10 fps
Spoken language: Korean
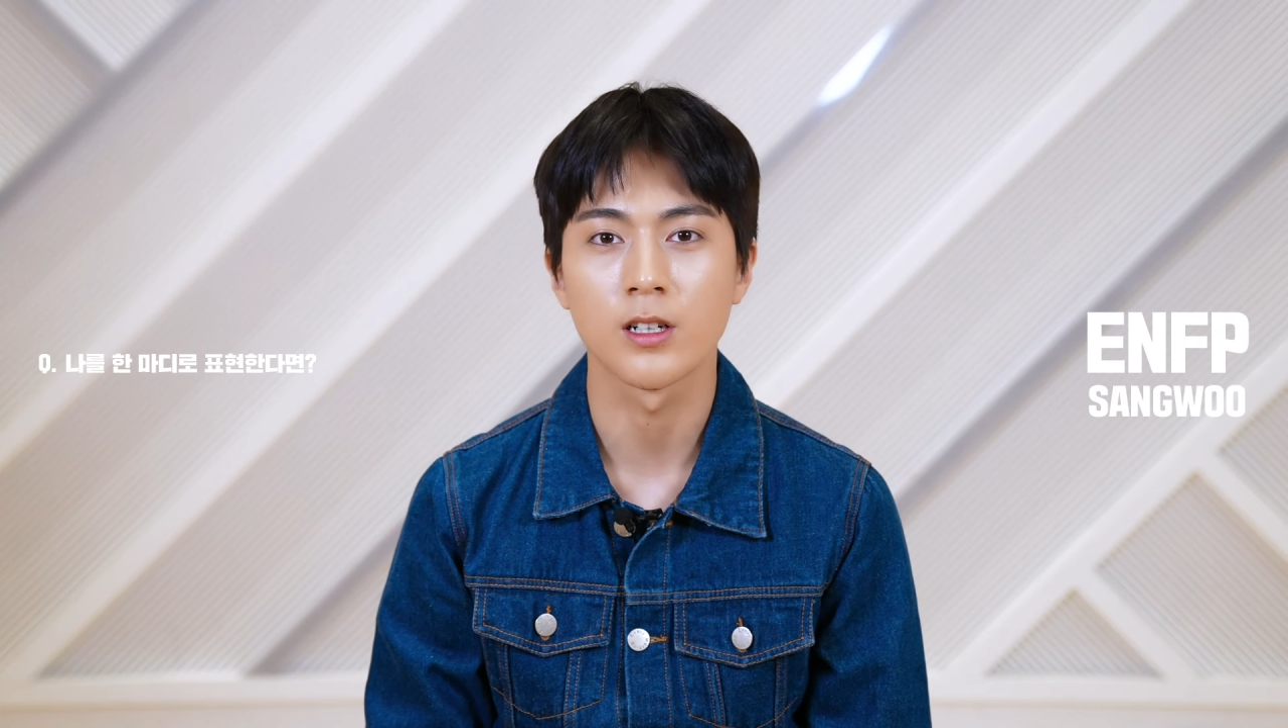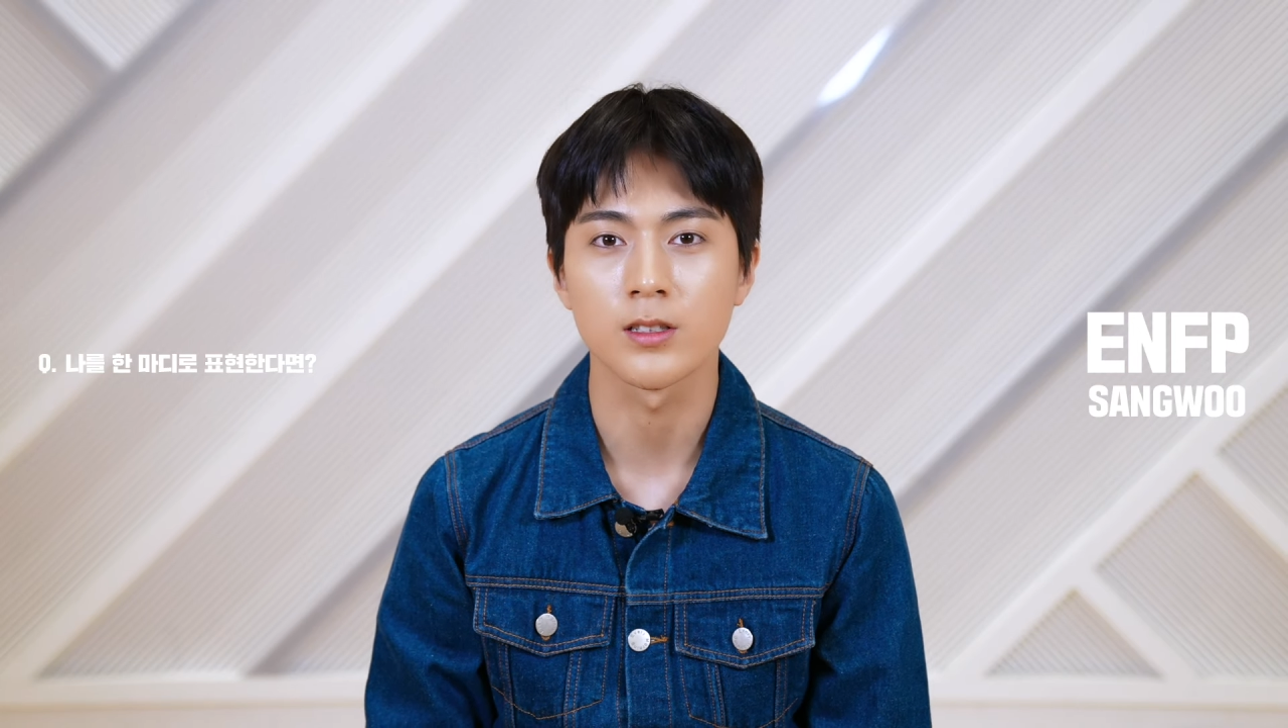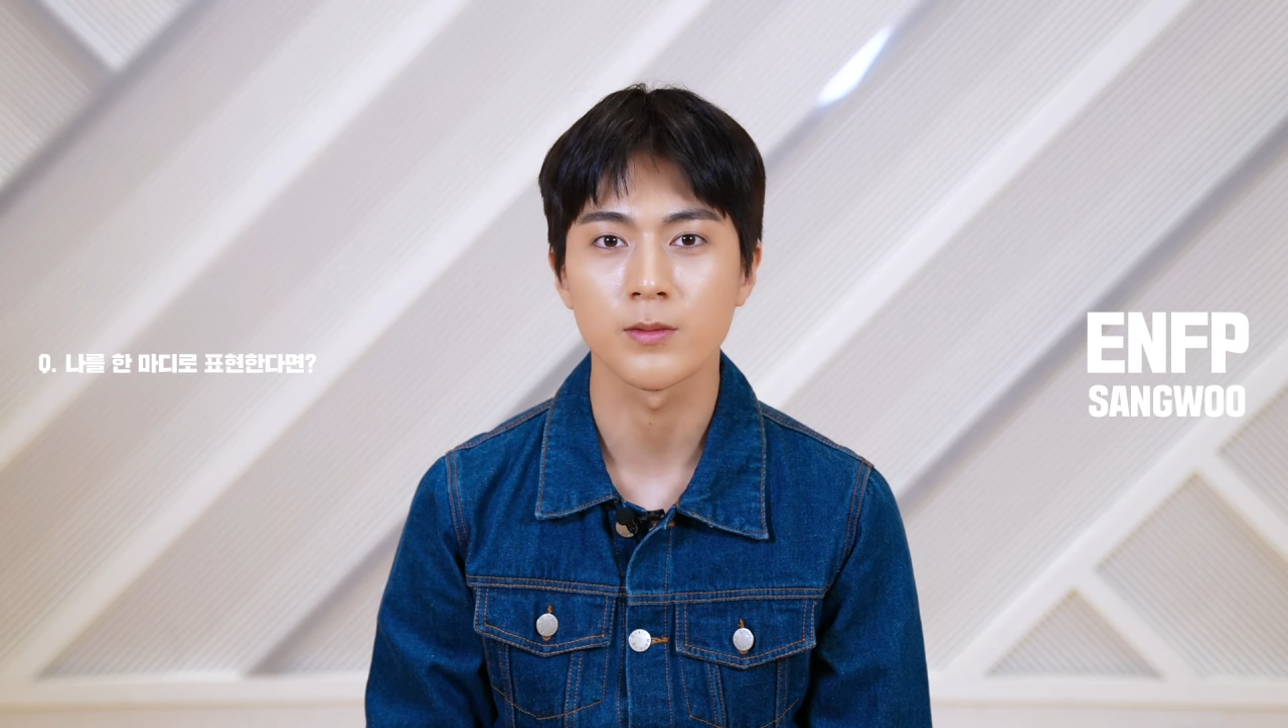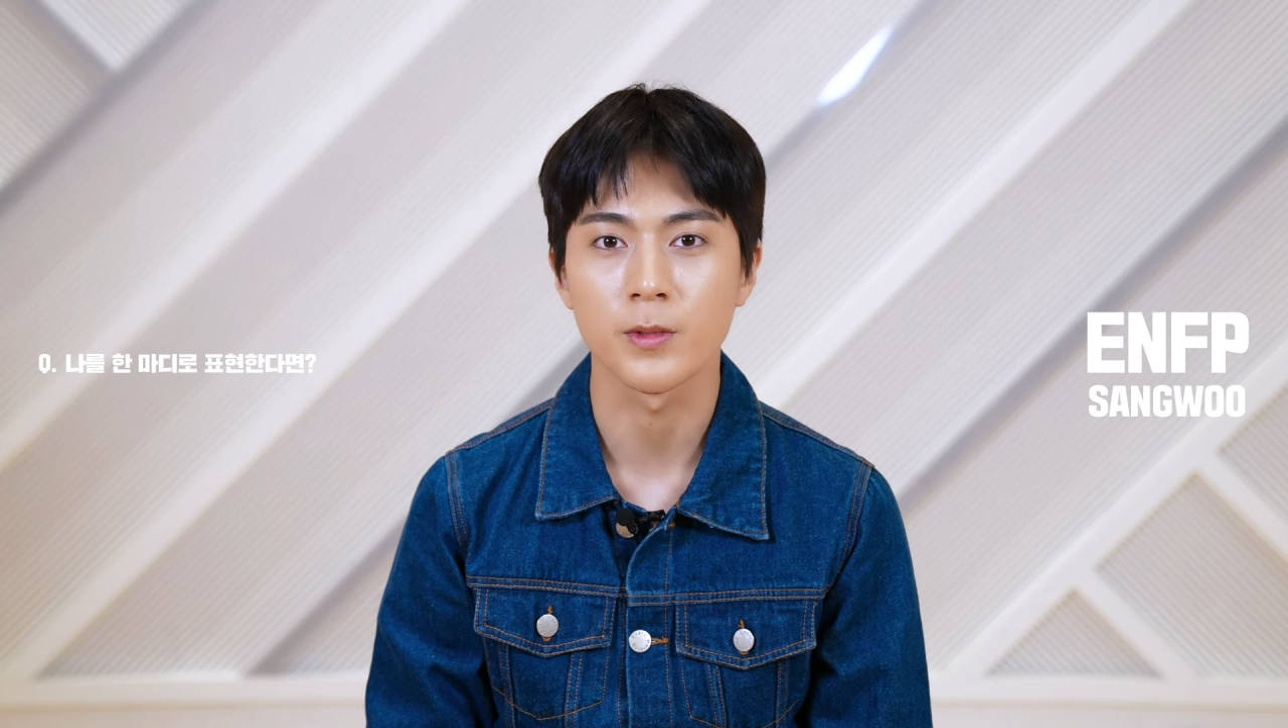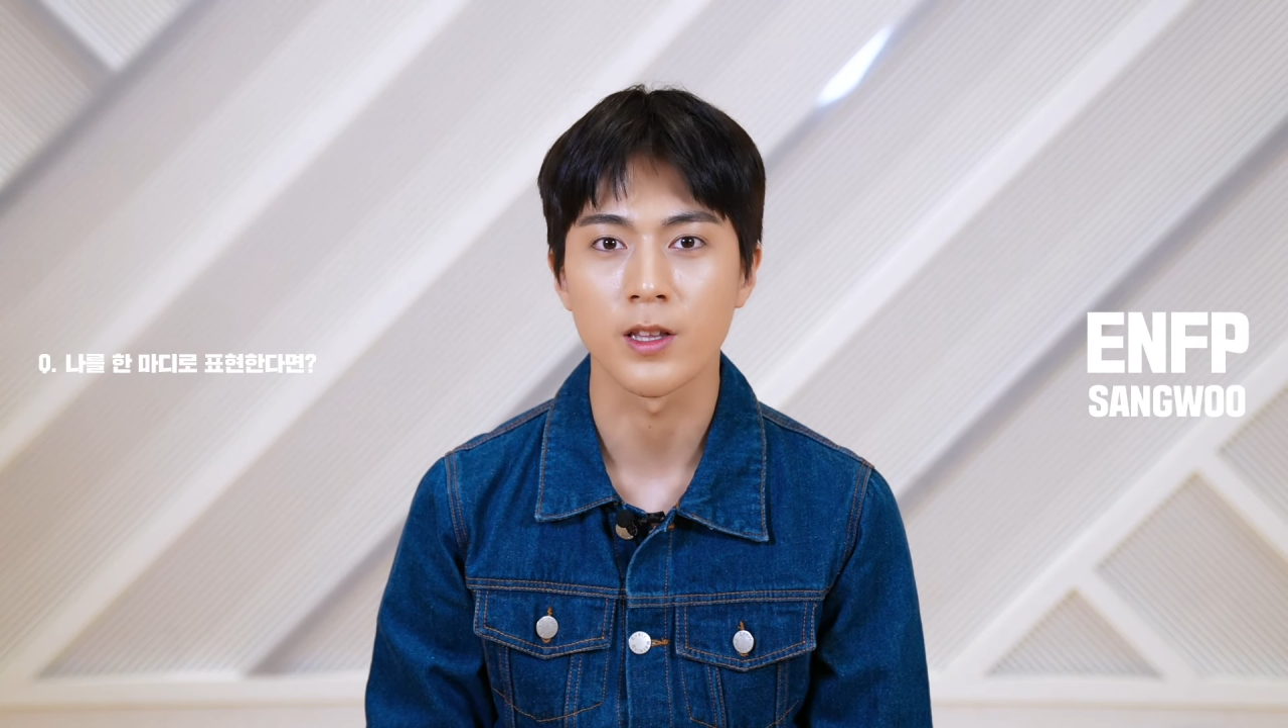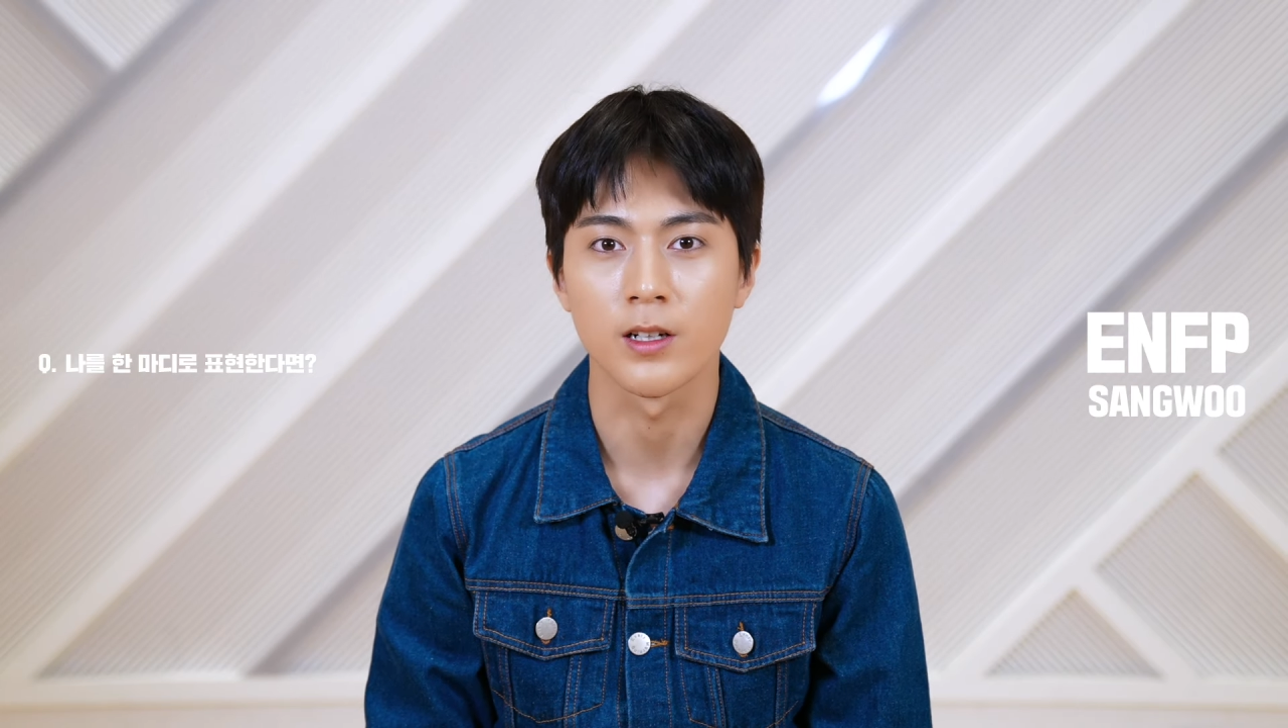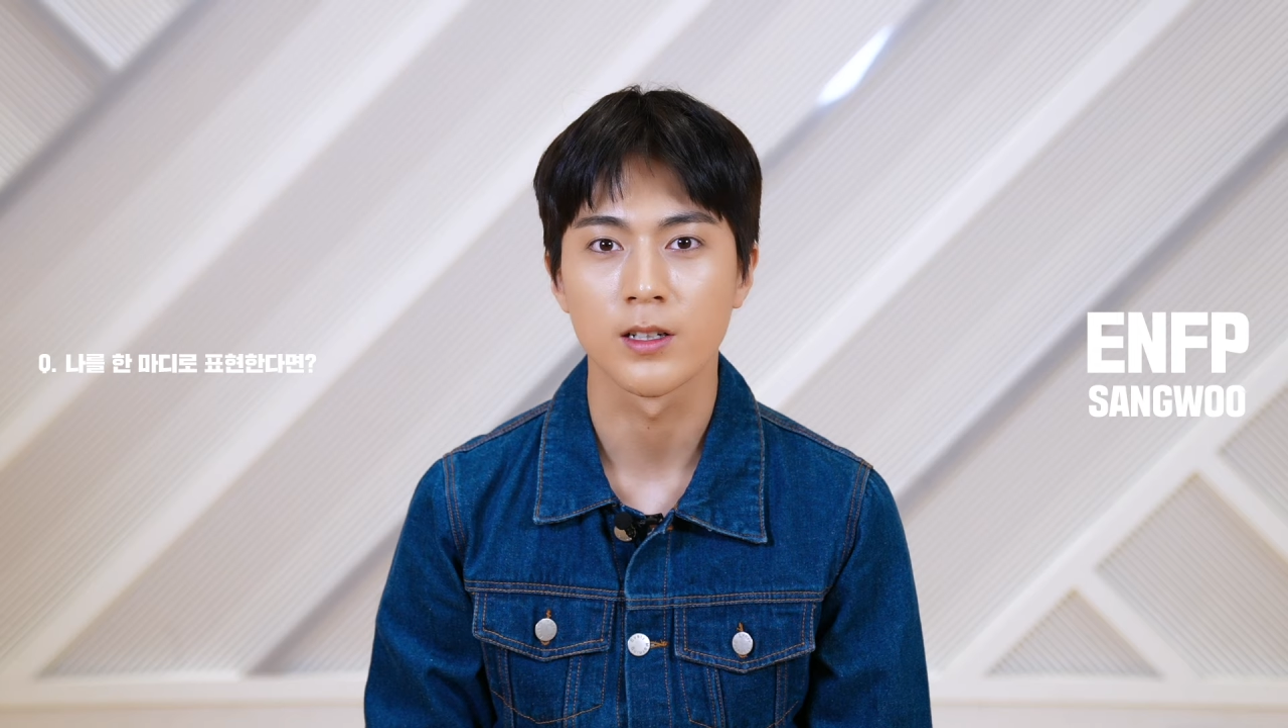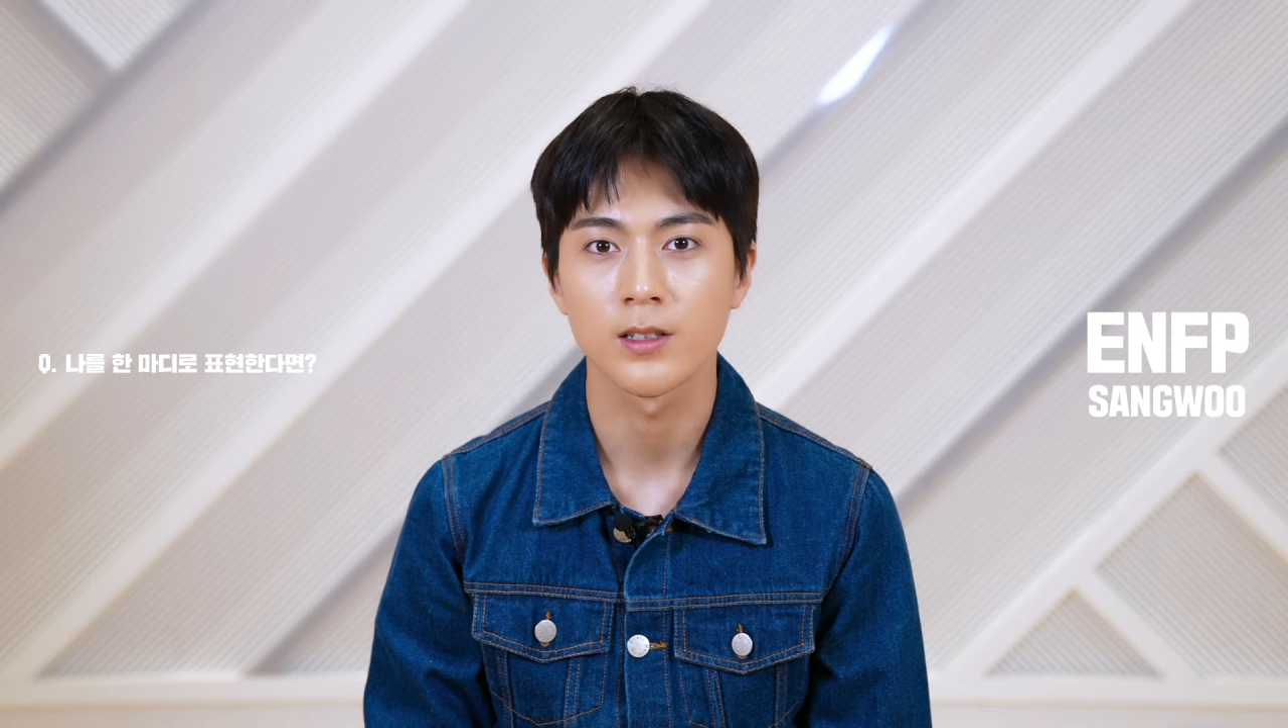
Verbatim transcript: 같습니다.